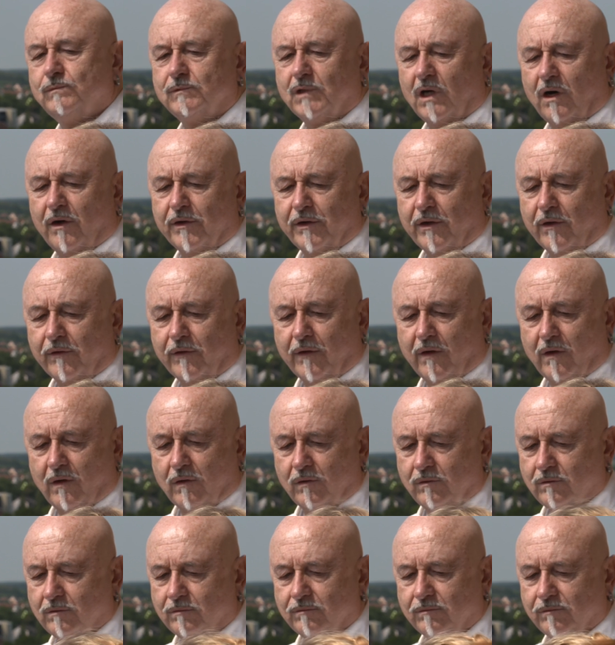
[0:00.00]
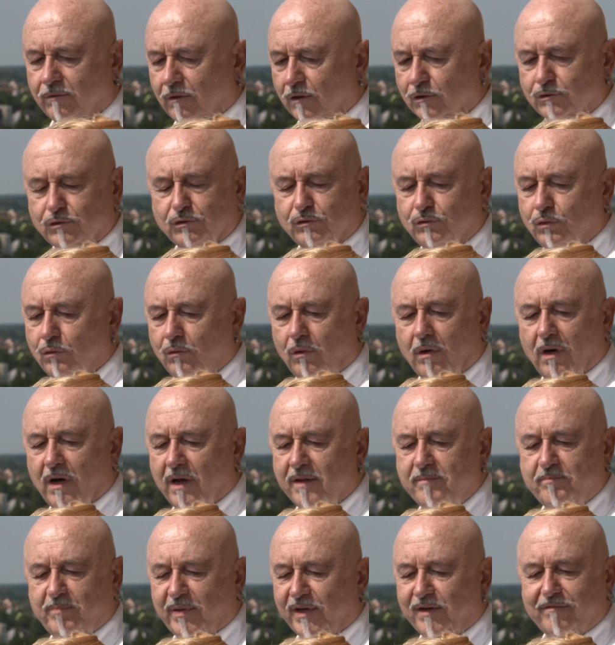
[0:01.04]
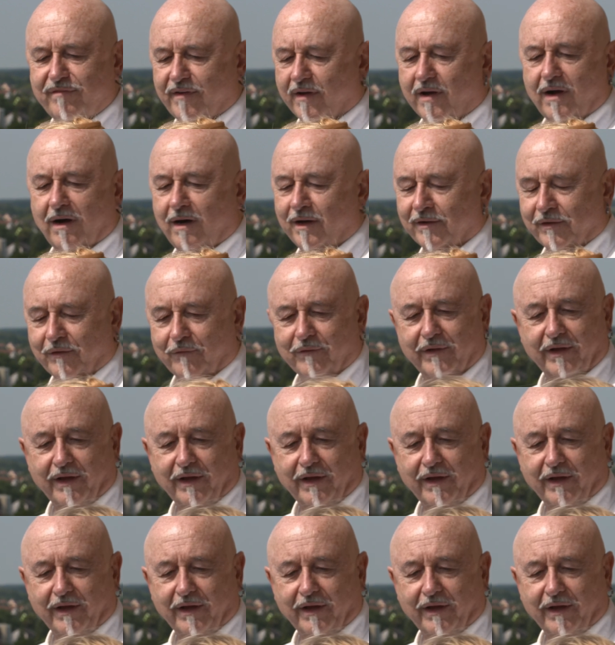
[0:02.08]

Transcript: Na, na, na. So alt bin ich für auch noch